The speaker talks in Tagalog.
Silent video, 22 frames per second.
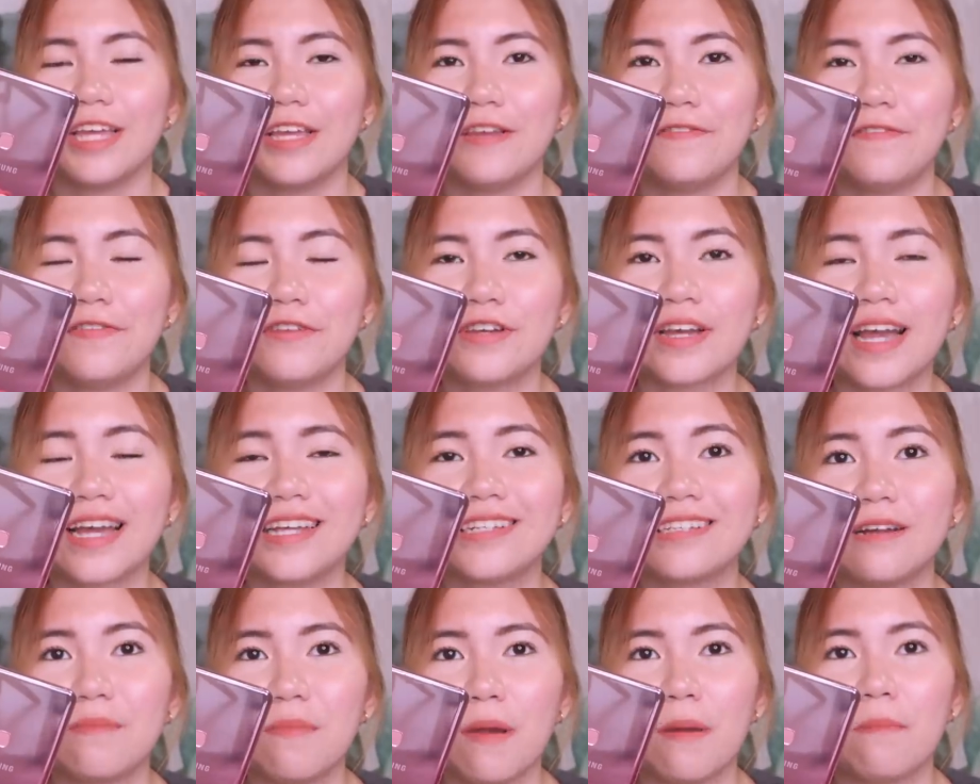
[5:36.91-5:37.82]
If you
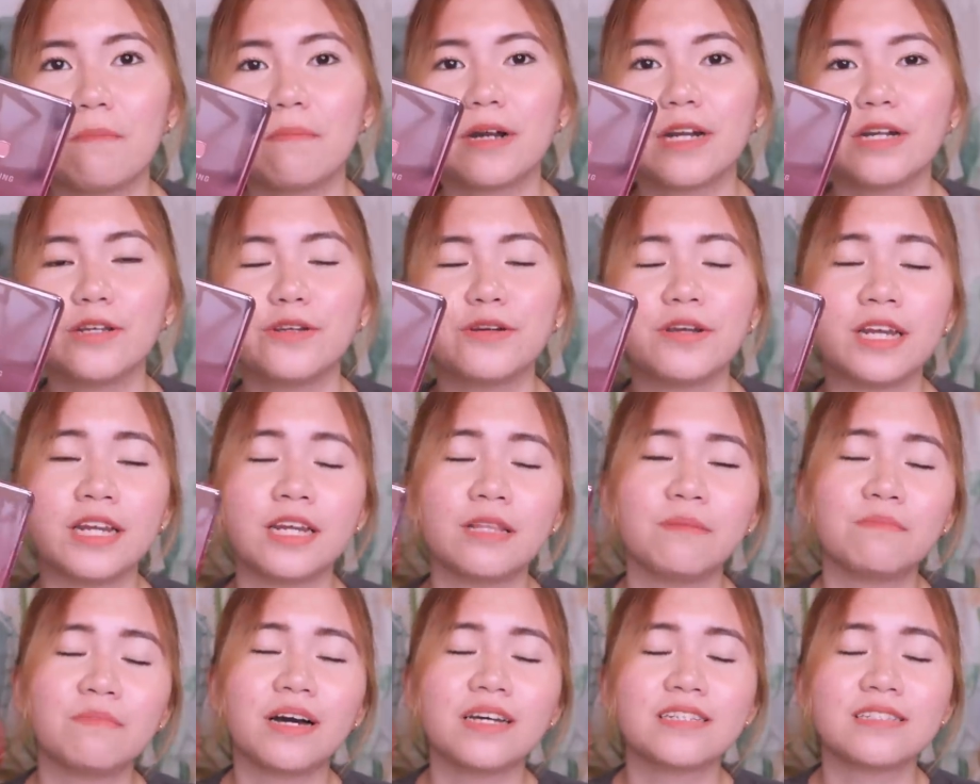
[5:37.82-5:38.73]
guys remember yung
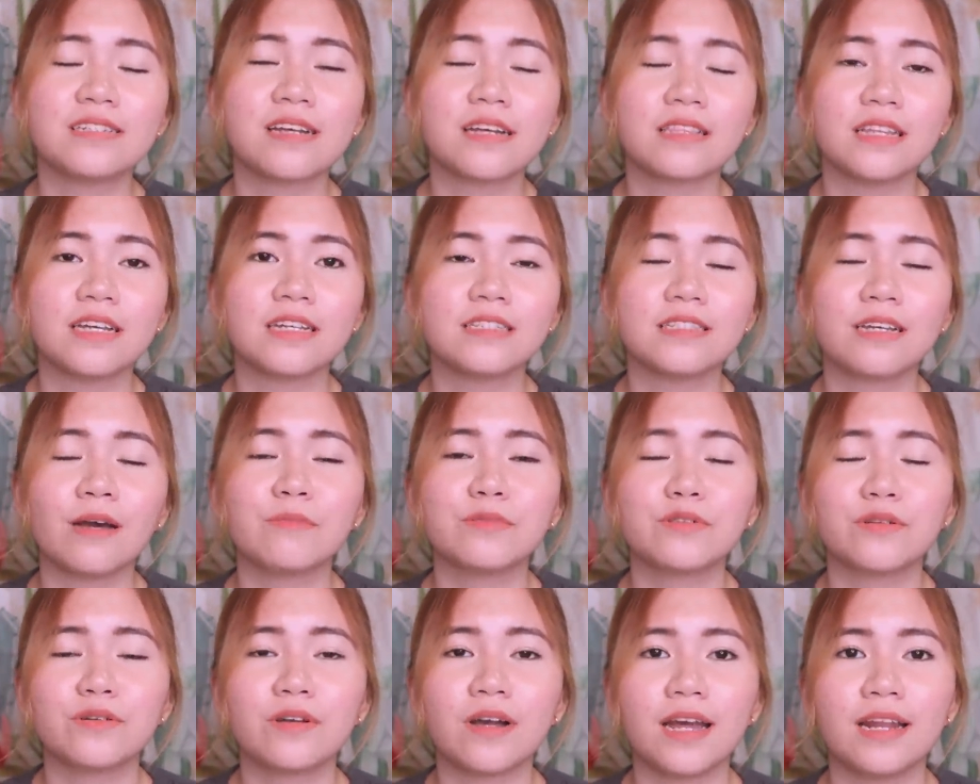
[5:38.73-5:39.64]
in-unbox nating
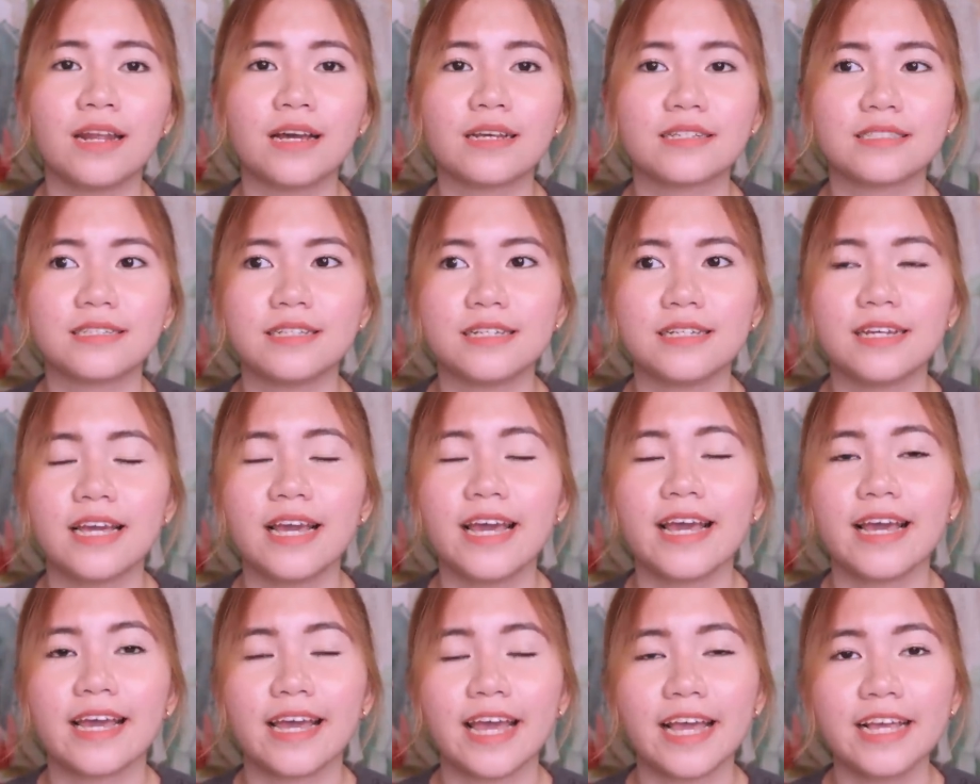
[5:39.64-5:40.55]
Samsung Galaxy
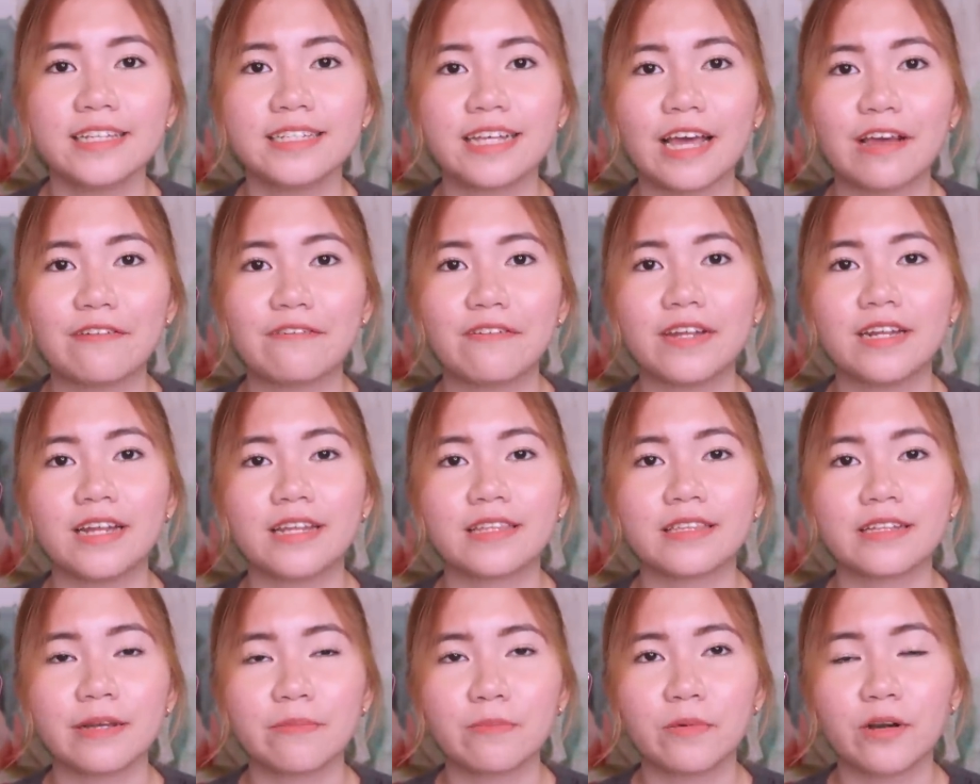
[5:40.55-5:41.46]
A7
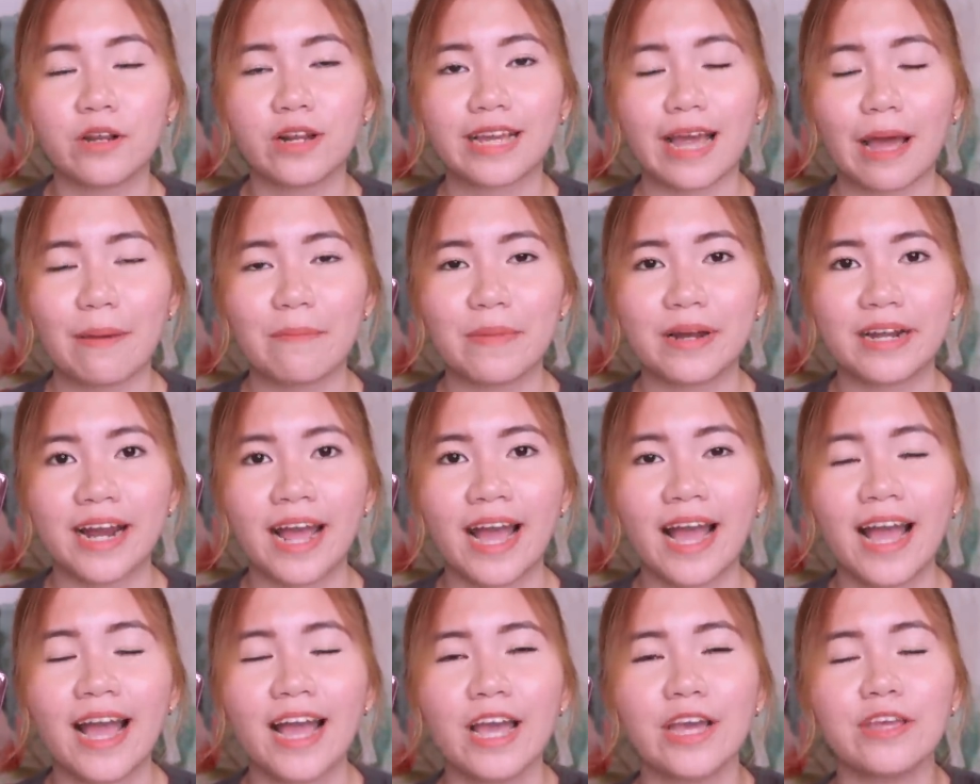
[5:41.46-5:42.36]
na triple
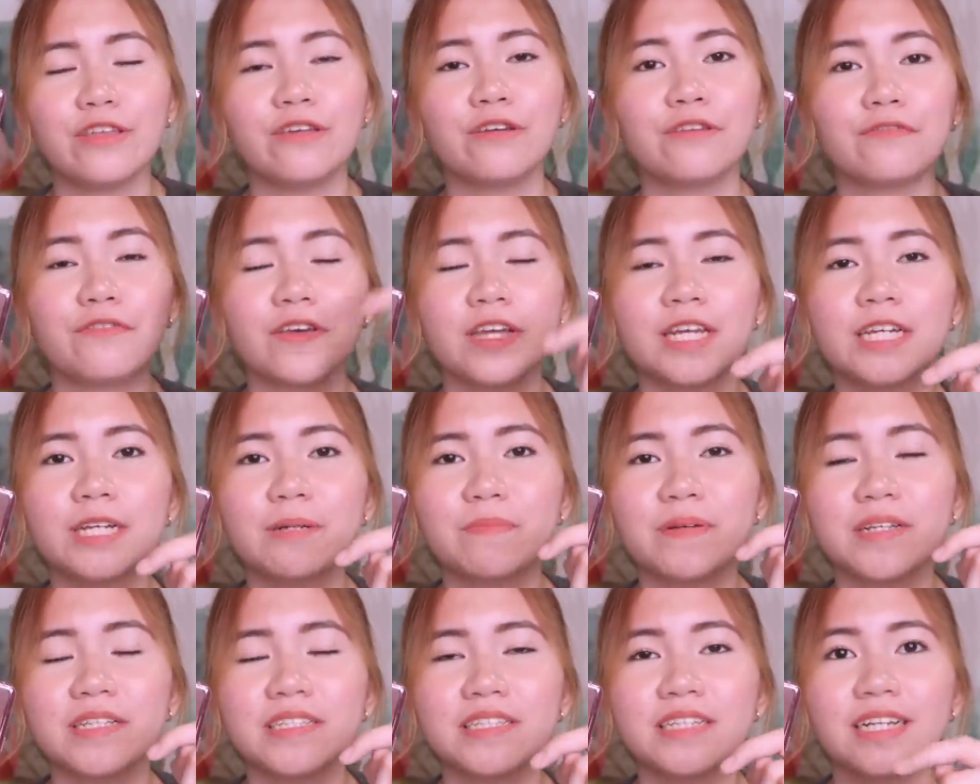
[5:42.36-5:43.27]
camera, yung
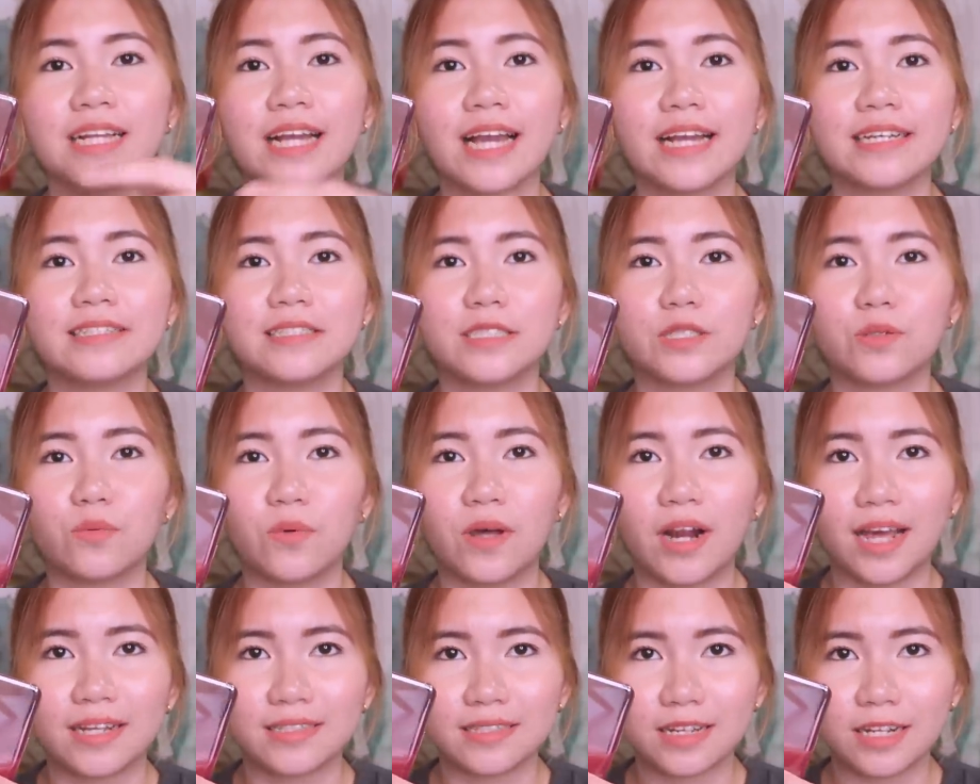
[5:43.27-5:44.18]
fingerprint niya guys is
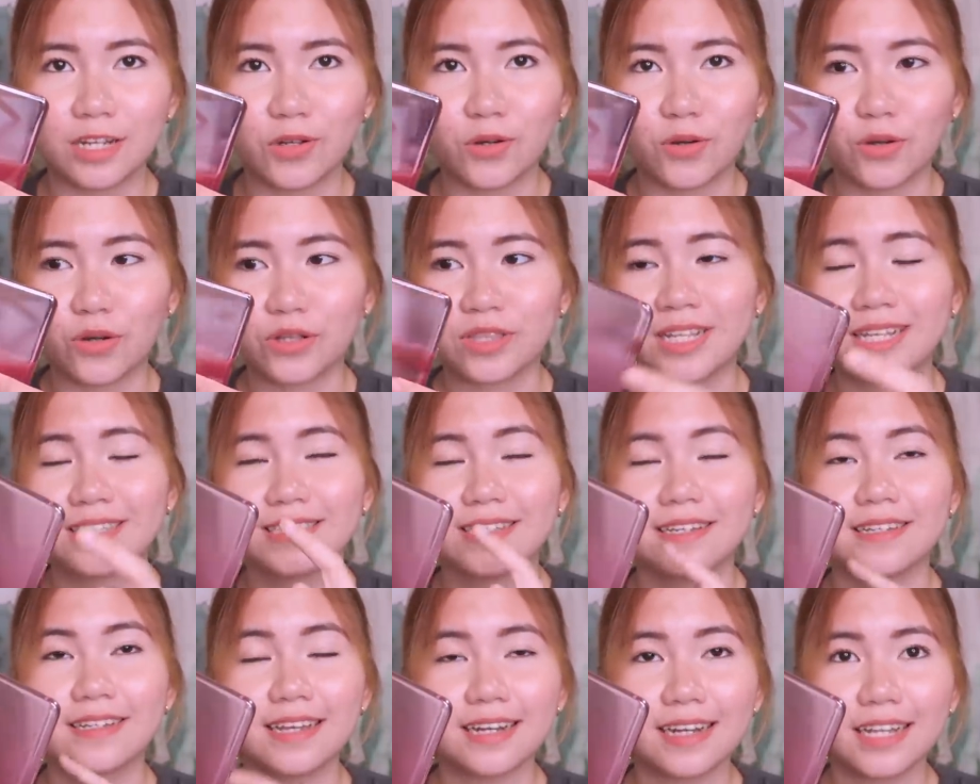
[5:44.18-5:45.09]
wala sa likod,
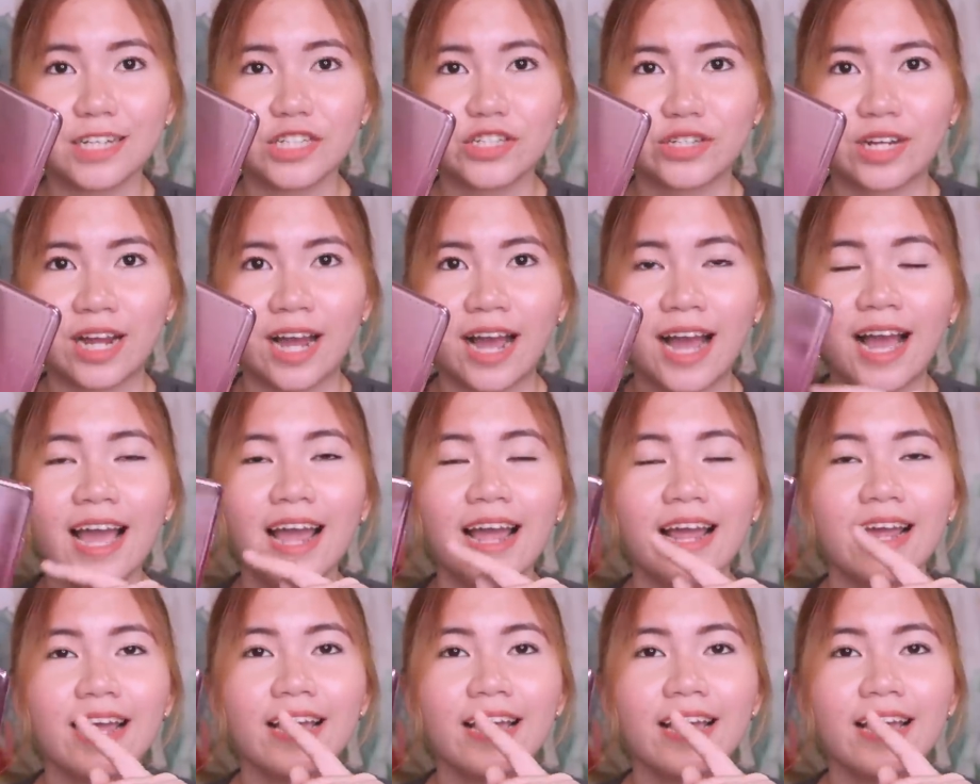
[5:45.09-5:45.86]
nasa gilid siya.